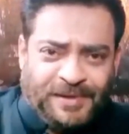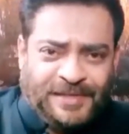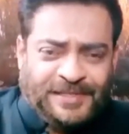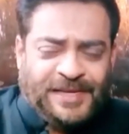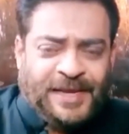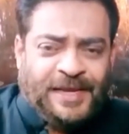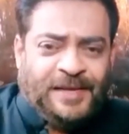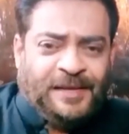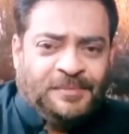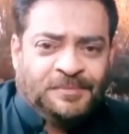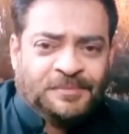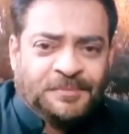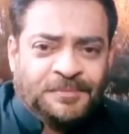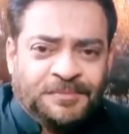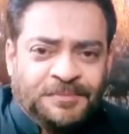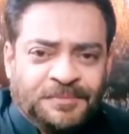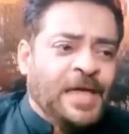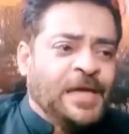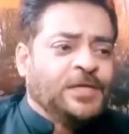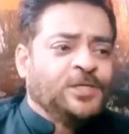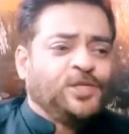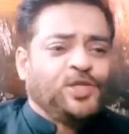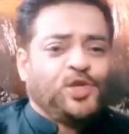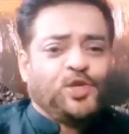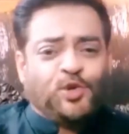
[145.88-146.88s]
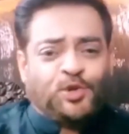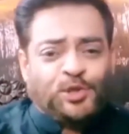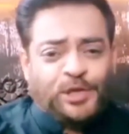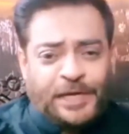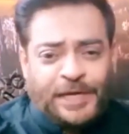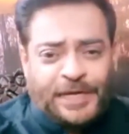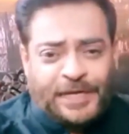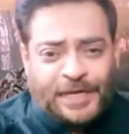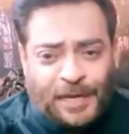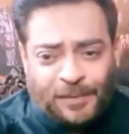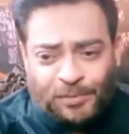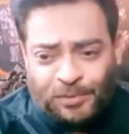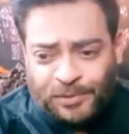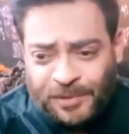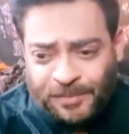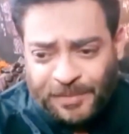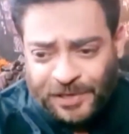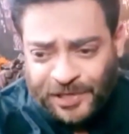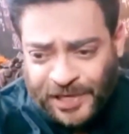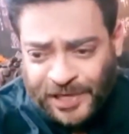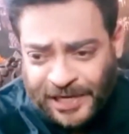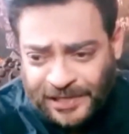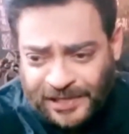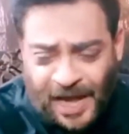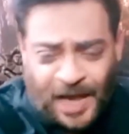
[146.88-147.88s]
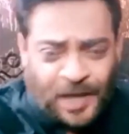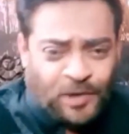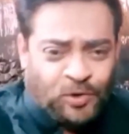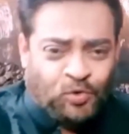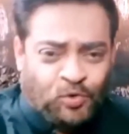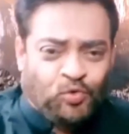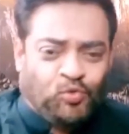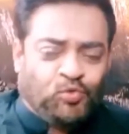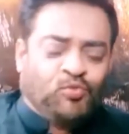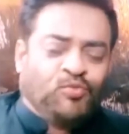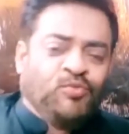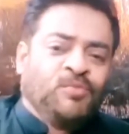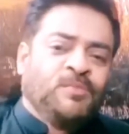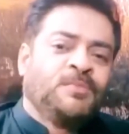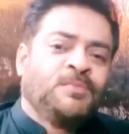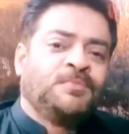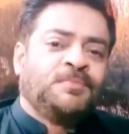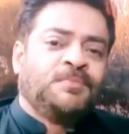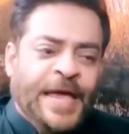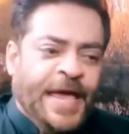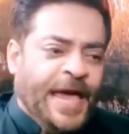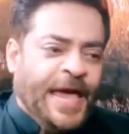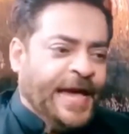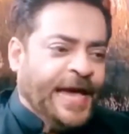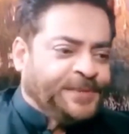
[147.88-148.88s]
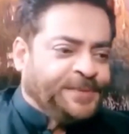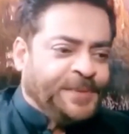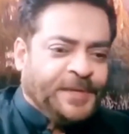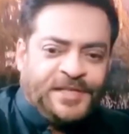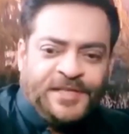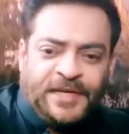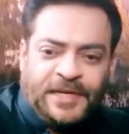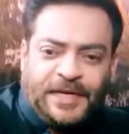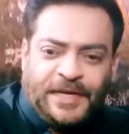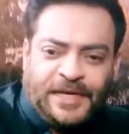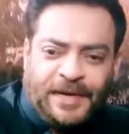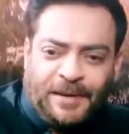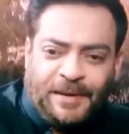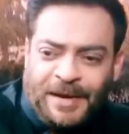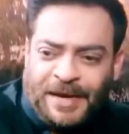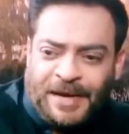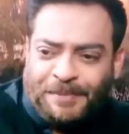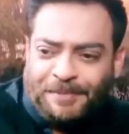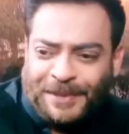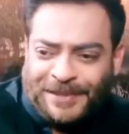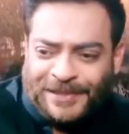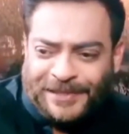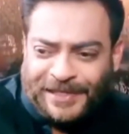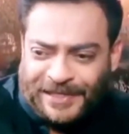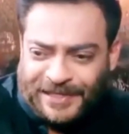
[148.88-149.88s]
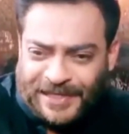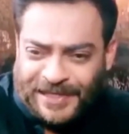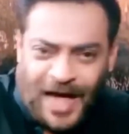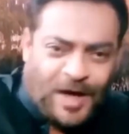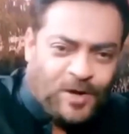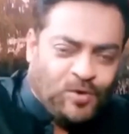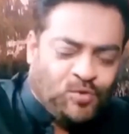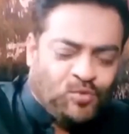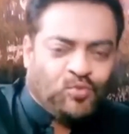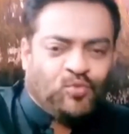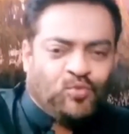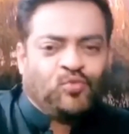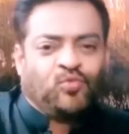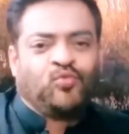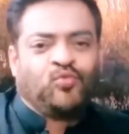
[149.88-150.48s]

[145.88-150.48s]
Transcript: बनवाता है जियो ने लिखा मुझे मैं शैतान हूं एक्सप्रेस से लिखा मैं एक बद किरदार हूं